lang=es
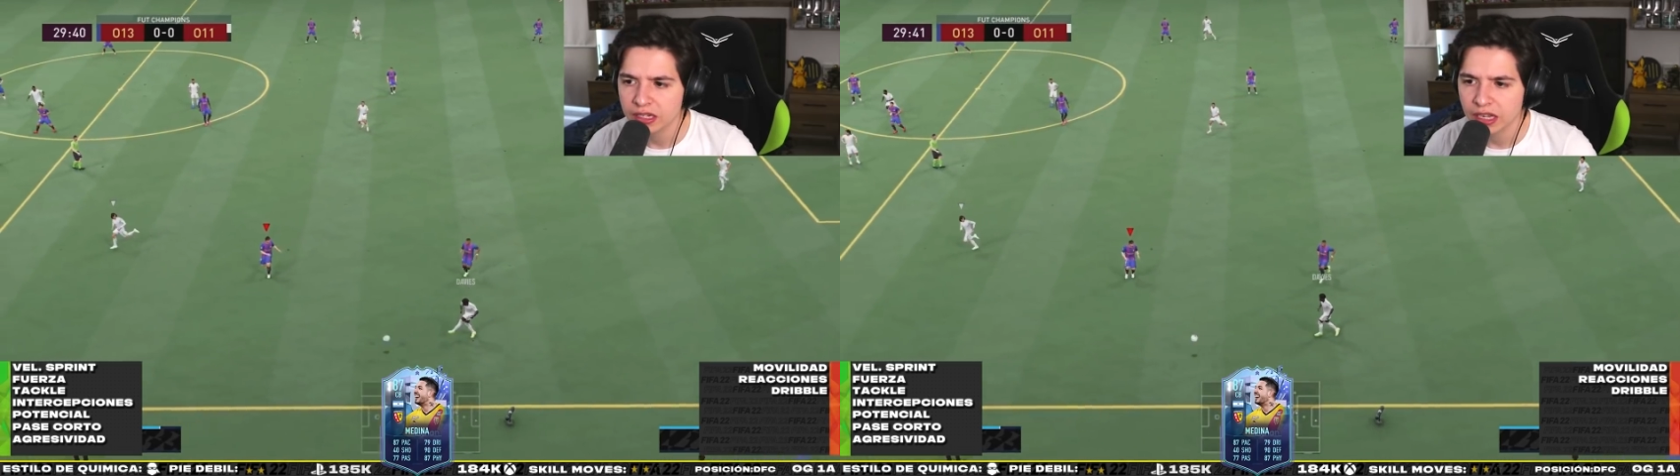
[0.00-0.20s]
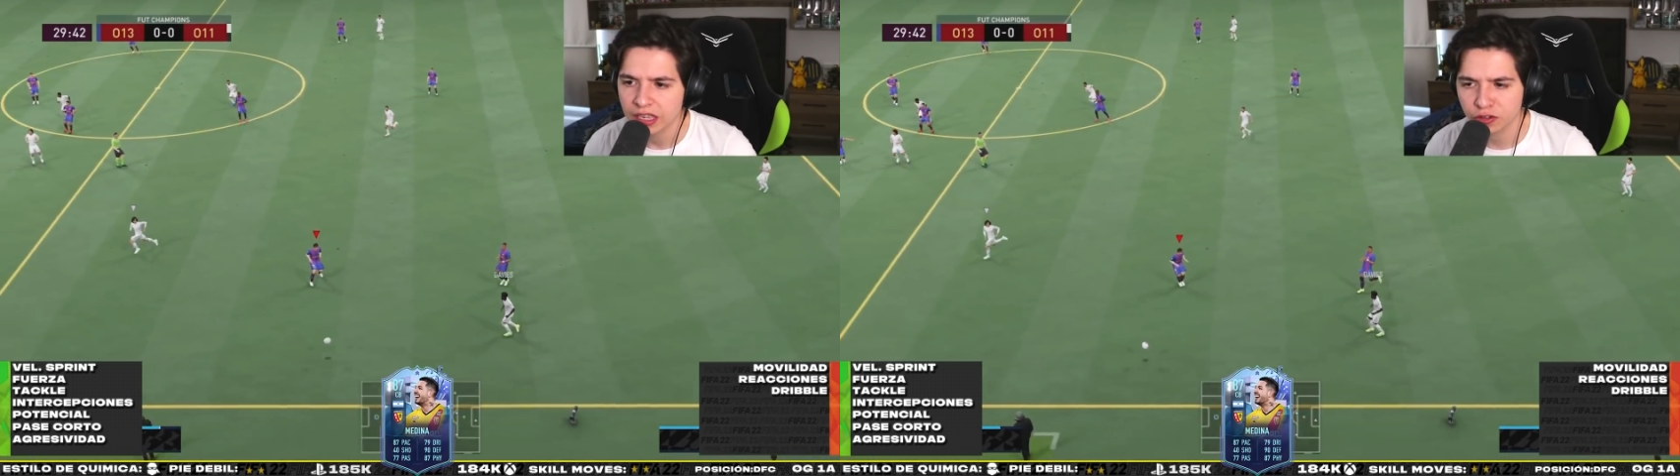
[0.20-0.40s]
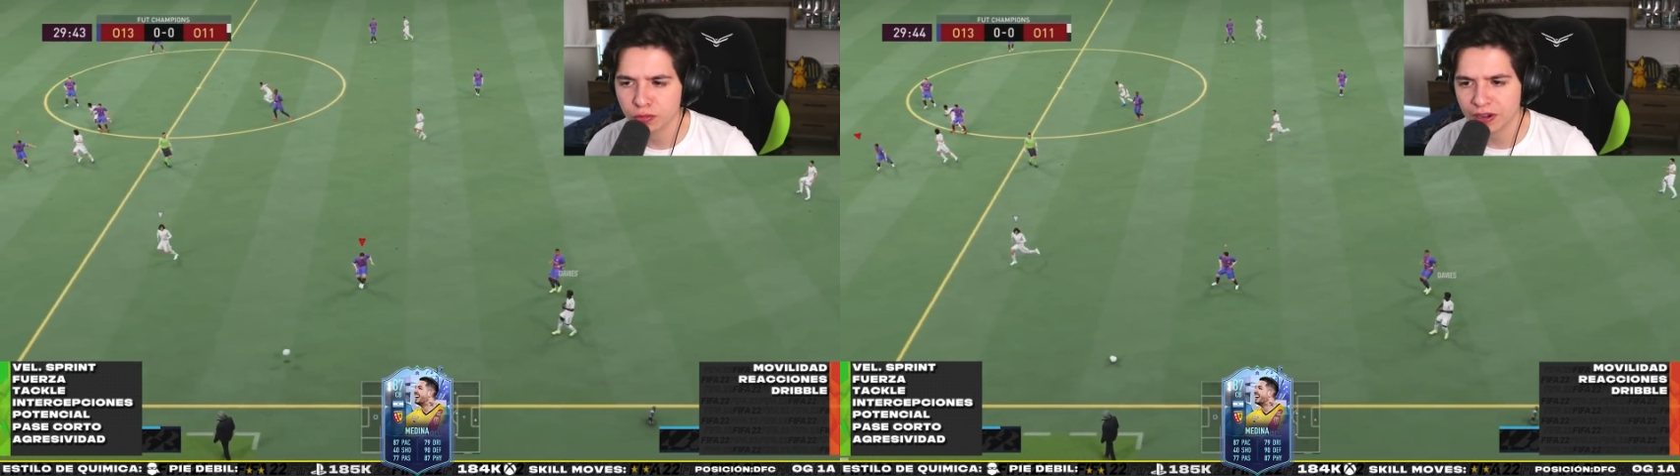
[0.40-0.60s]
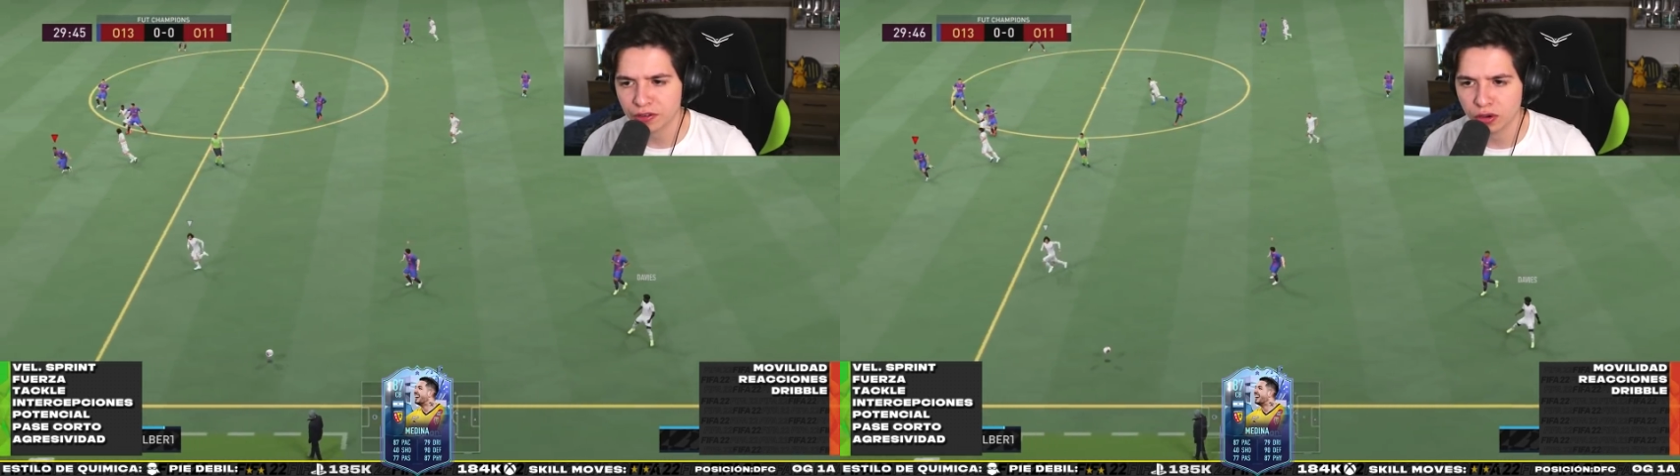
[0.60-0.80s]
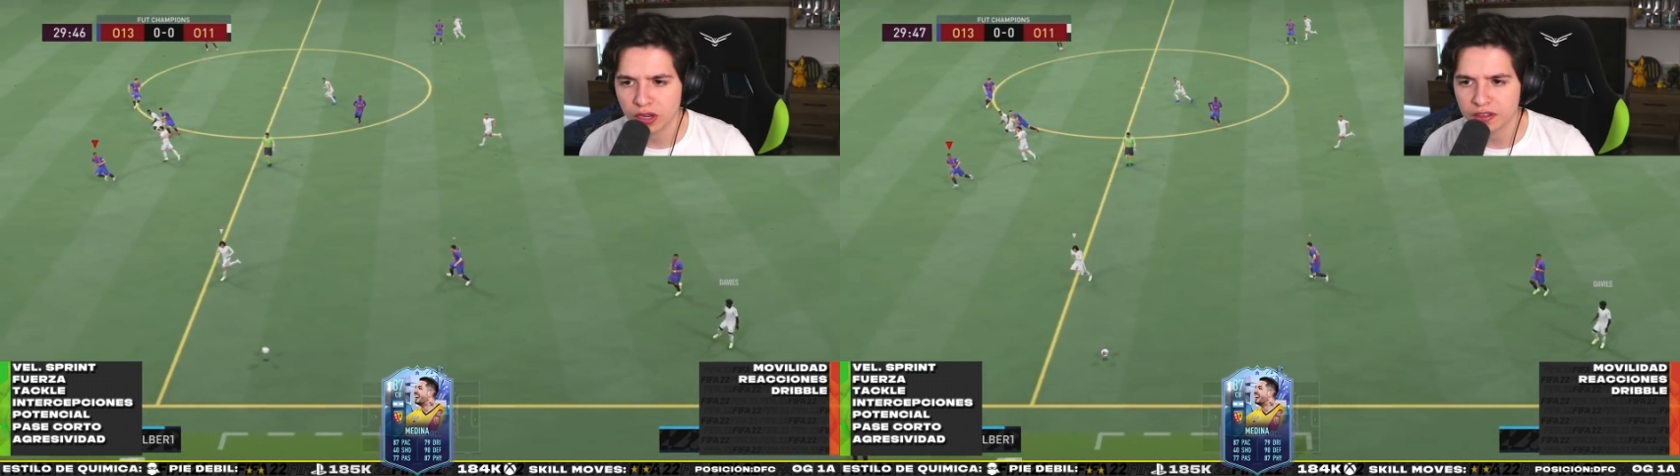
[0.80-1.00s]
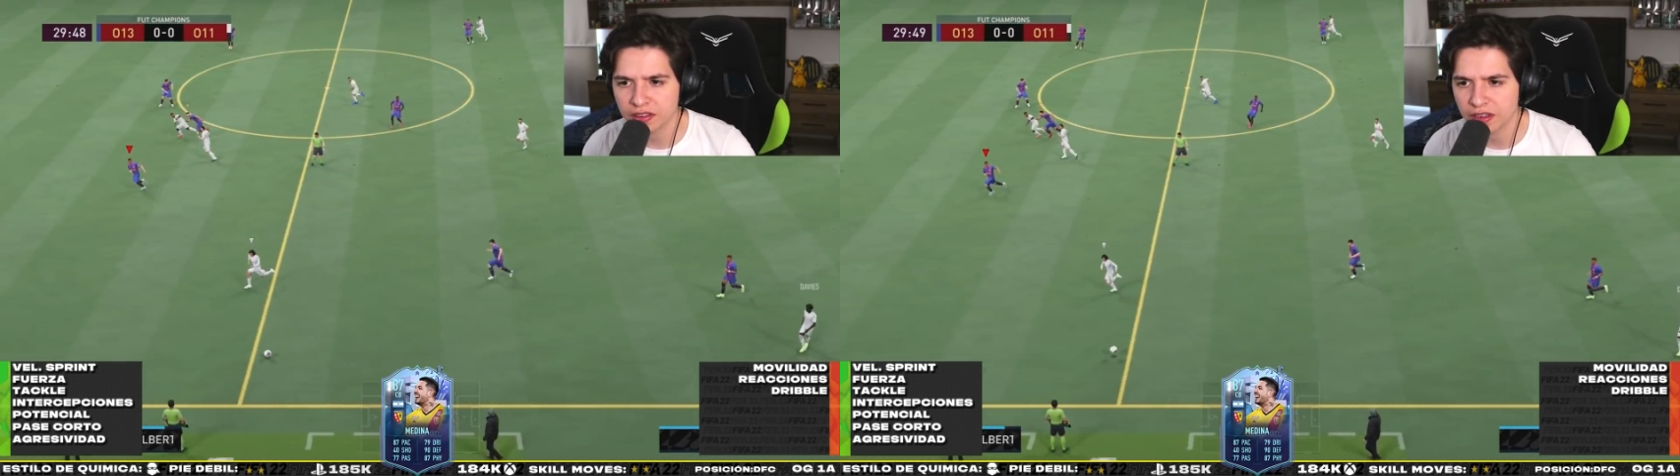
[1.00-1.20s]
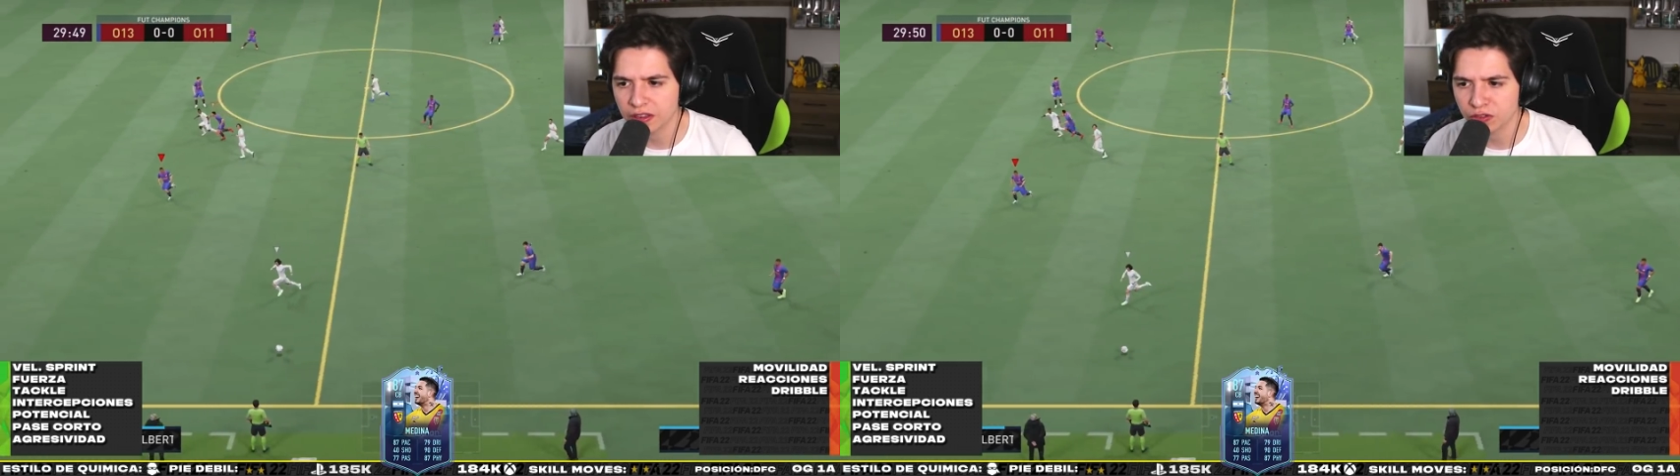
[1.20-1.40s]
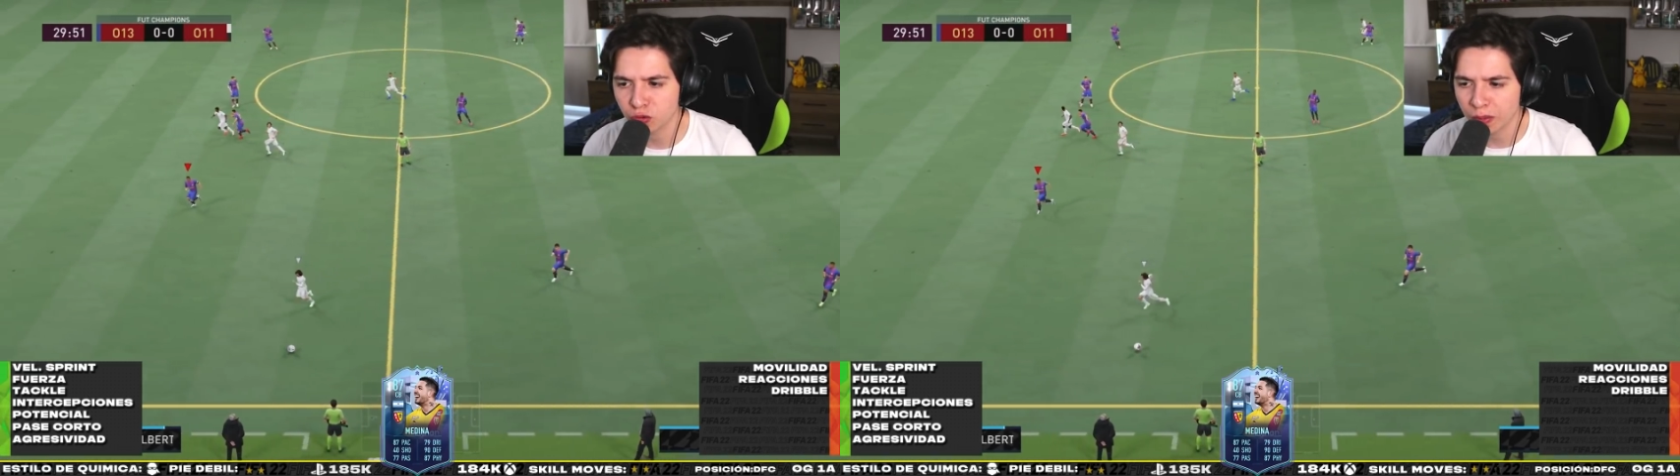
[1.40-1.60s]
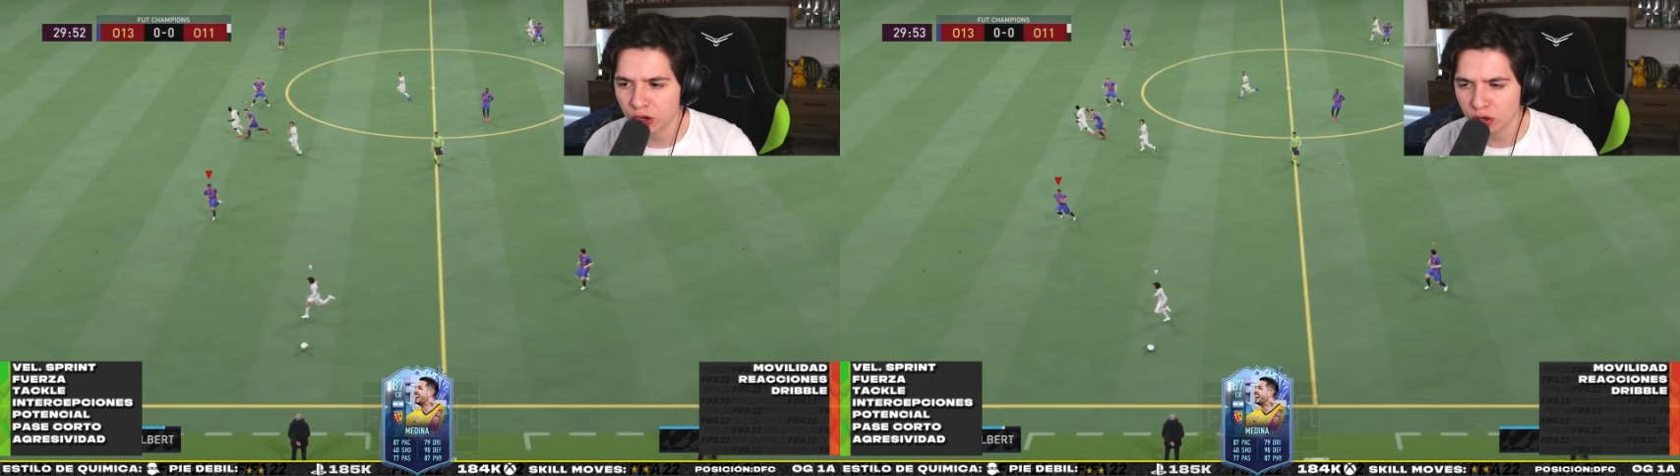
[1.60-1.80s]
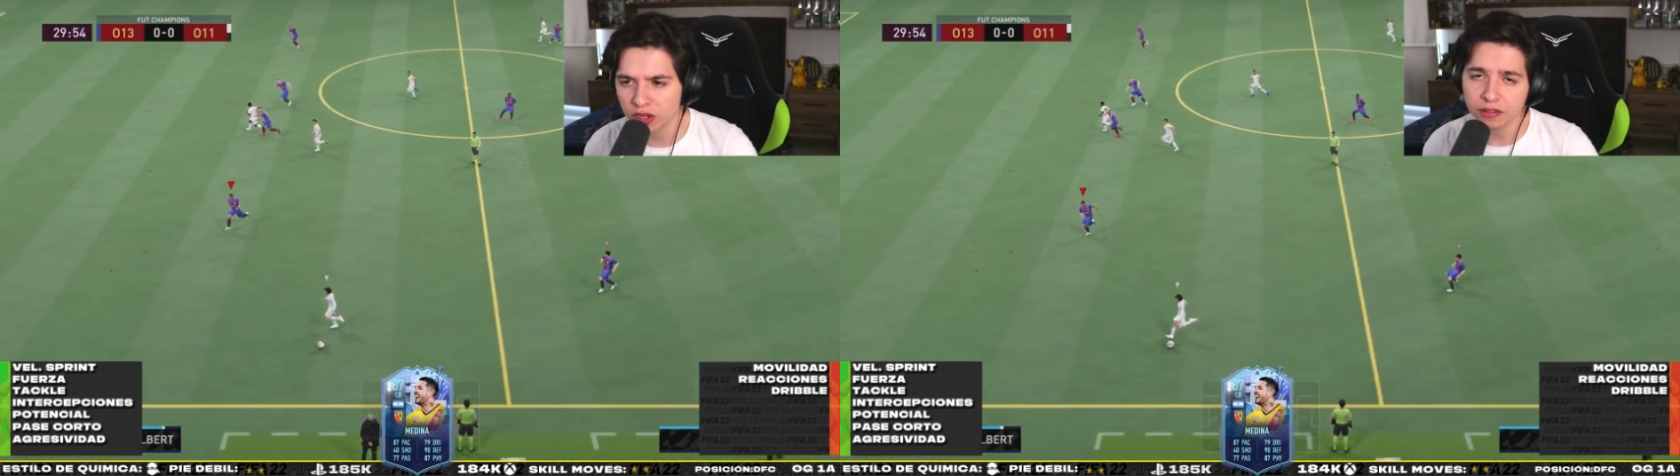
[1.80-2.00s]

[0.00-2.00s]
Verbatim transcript: en sus versiones superiores